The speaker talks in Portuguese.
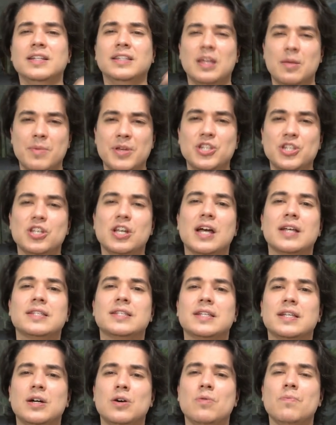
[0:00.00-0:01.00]
Tem
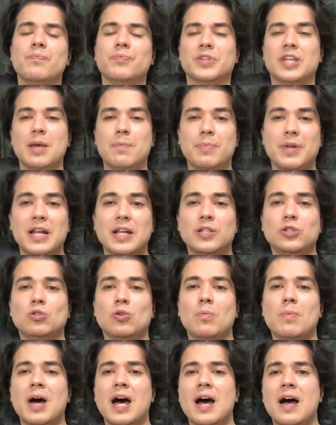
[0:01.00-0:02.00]
medicação que é para ele
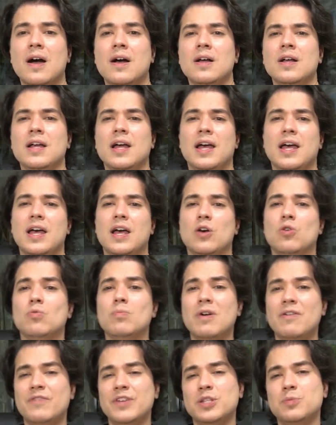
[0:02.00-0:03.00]
tomar é,
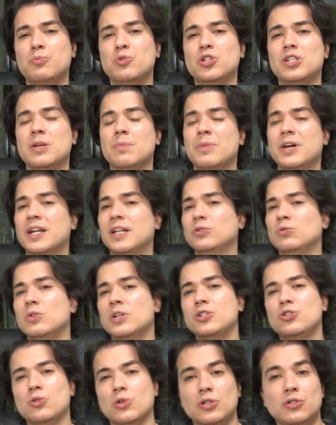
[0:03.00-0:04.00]
uma vez por semana
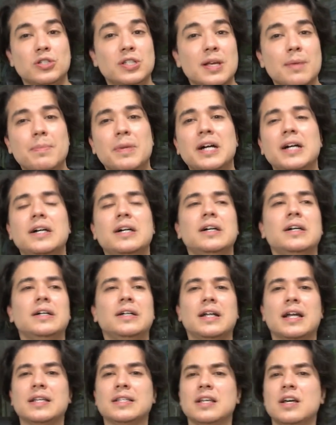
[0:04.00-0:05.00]
durante oito
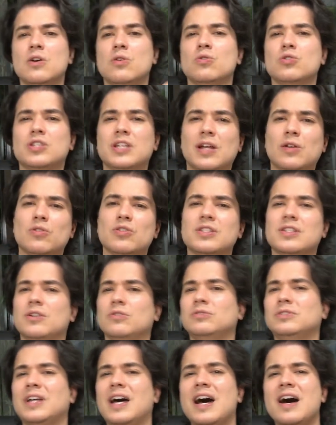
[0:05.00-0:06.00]
semanas, usar usar
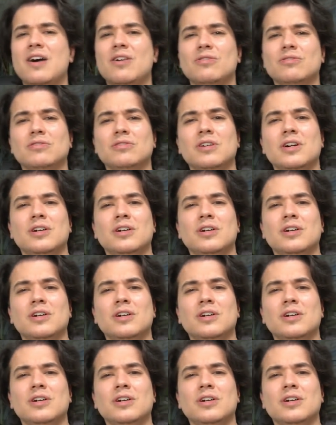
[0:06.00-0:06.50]
loção tal,